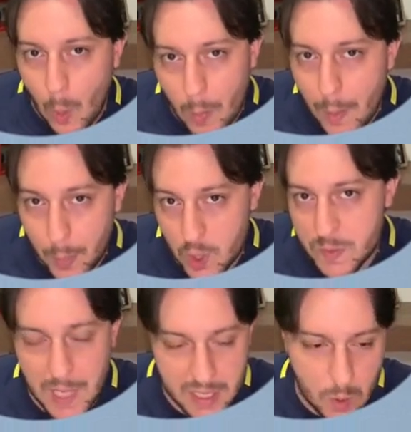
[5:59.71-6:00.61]
uma
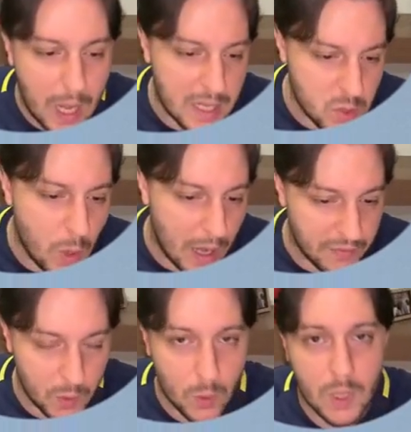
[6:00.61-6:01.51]
aproximação
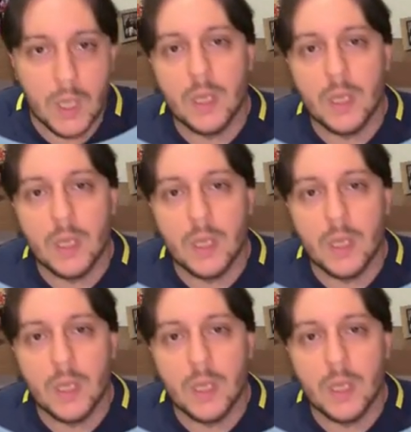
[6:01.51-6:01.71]
razoável.